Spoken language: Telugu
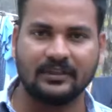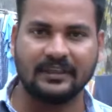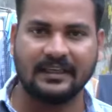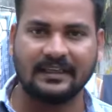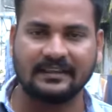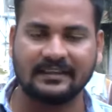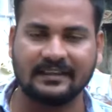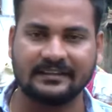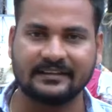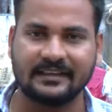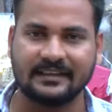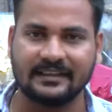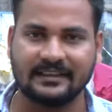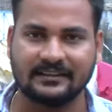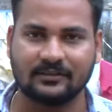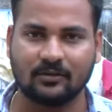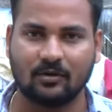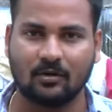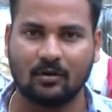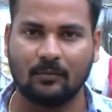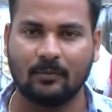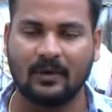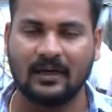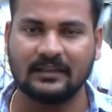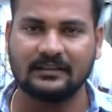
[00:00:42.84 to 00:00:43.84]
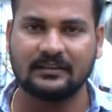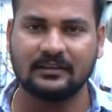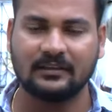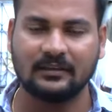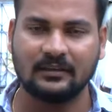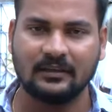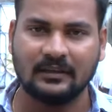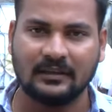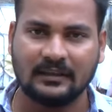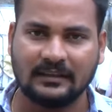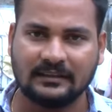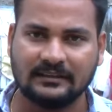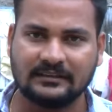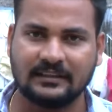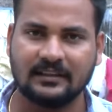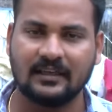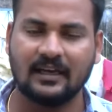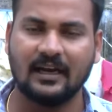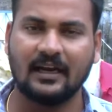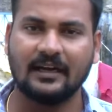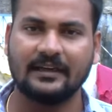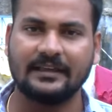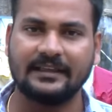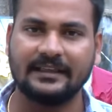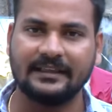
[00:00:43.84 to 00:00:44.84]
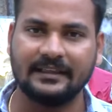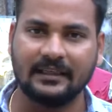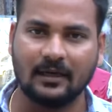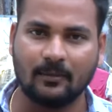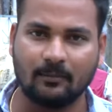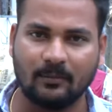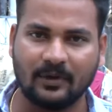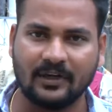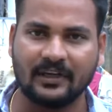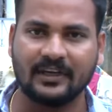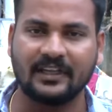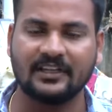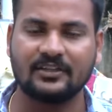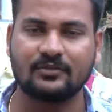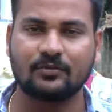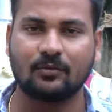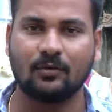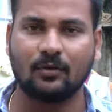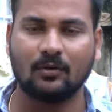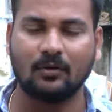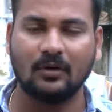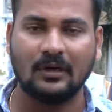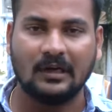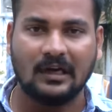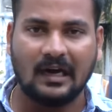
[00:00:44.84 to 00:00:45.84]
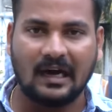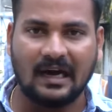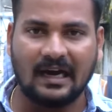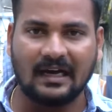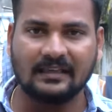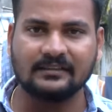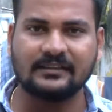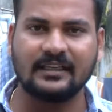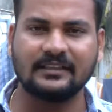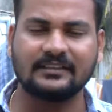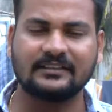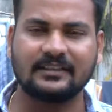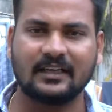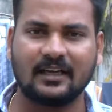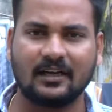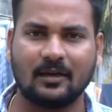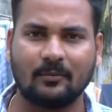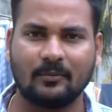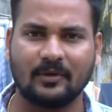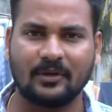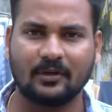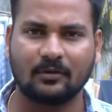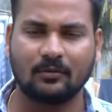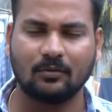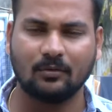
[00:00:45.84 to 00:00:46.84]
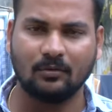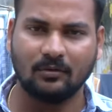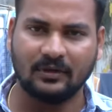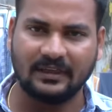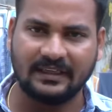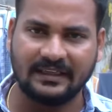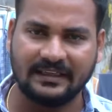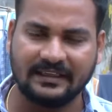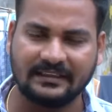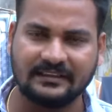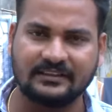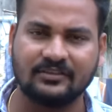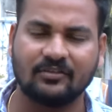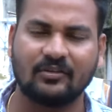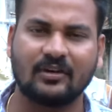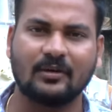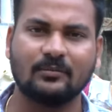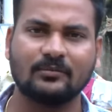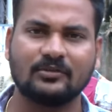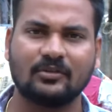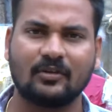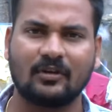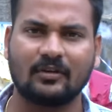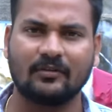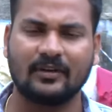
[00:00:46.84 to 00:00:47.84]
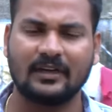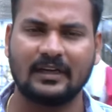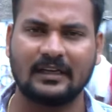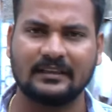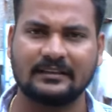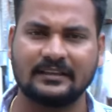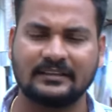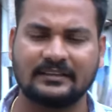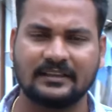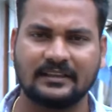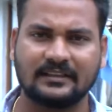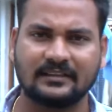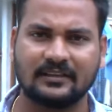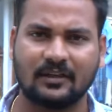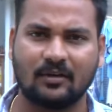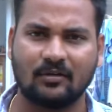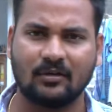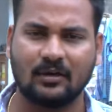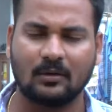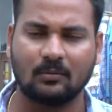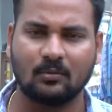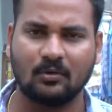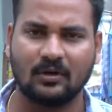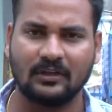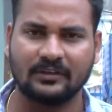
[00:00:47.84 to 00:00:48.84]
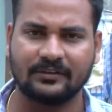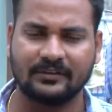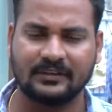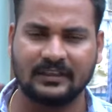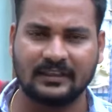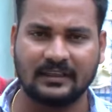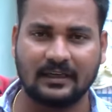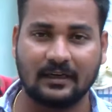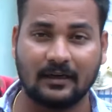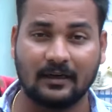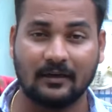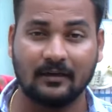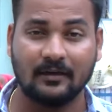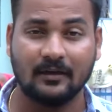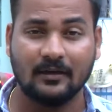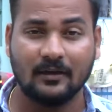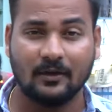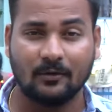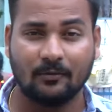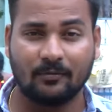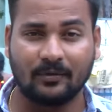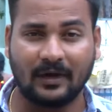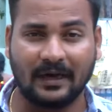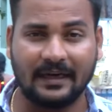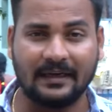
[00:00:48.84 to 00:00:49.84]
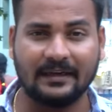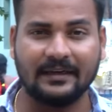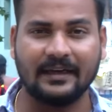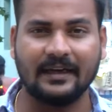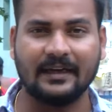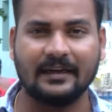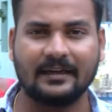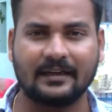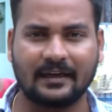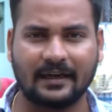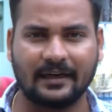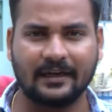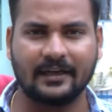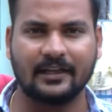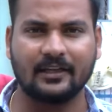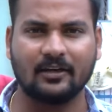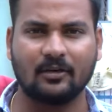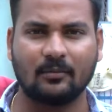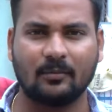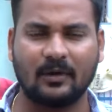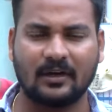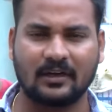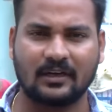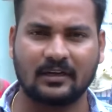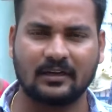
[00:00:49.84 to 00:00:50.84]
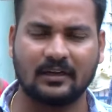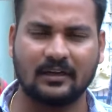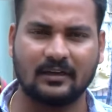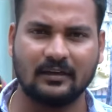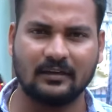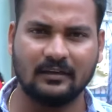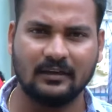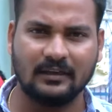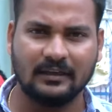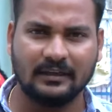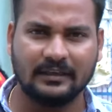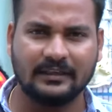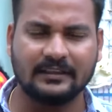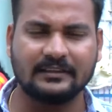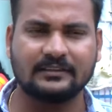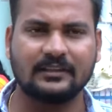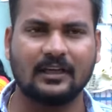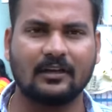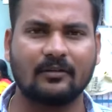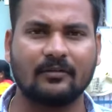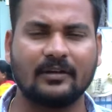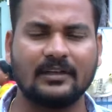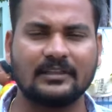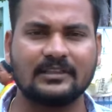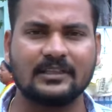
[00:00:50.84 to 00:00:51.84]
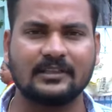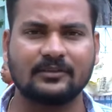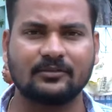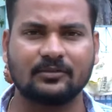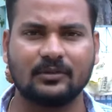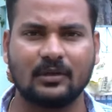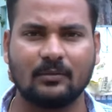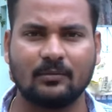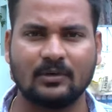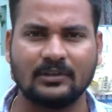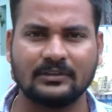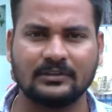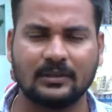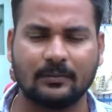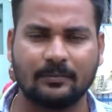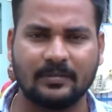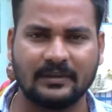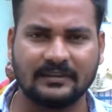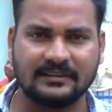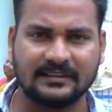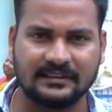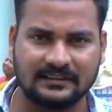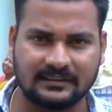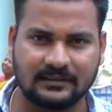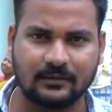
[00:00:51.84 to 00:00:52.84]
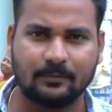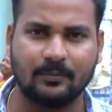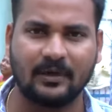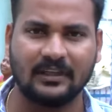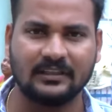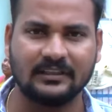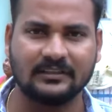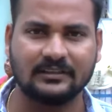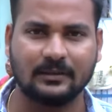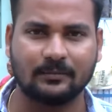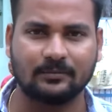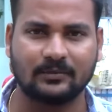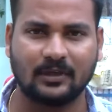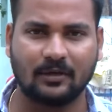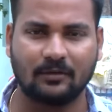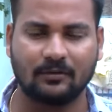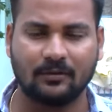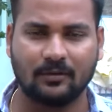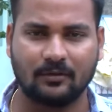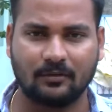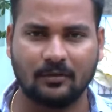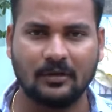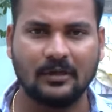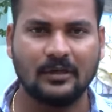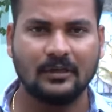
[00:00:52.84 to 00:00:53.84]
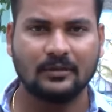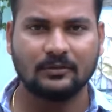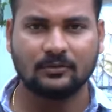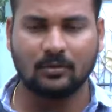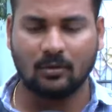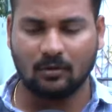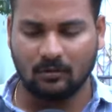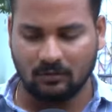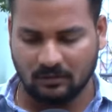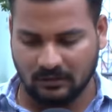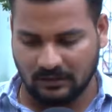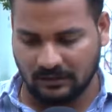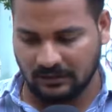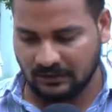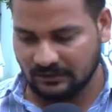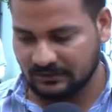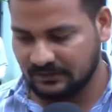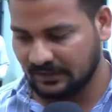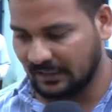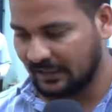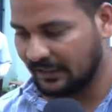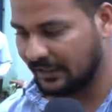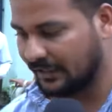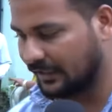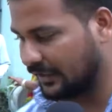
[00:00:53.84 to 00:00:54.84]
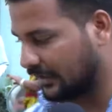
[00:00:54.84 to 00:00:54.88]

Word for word: ఉంది ఏదైతే నిజామాబాద్ జిల్లా డిఎం అండ్ హెచ్ఓ ఆదేశాల మేరకు ఈ జ్వరం సర్వేలు అయితే చేస్తూ ఉన్నాము అదేవిధంగా ఫ్రైడే ట్రైడేలో భాగంగా ఈ సర్వేలు చేస్తున్నాము అని చెప్పేసి సిబ్బంది చెప్తా ఉన్నారు సో చాలా